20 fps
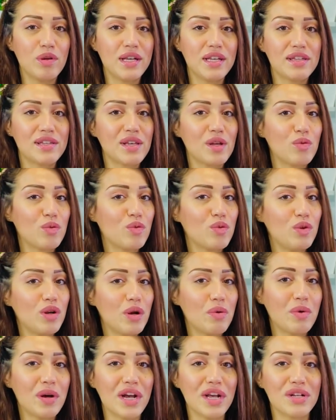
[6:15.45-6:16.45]
الانسان
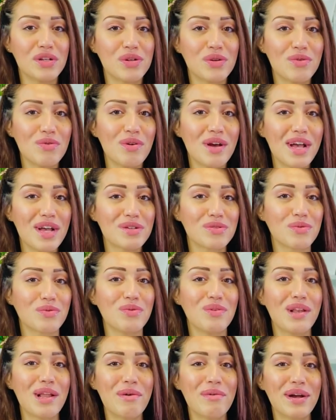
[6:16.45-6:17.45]
وكل واحد شنو عاش
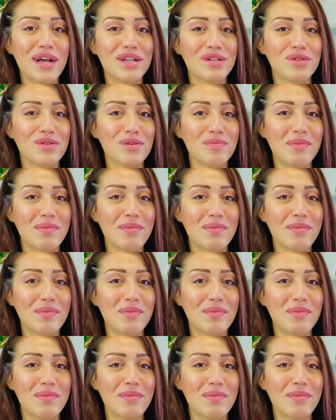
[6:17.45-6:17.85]
وكل واحد شنو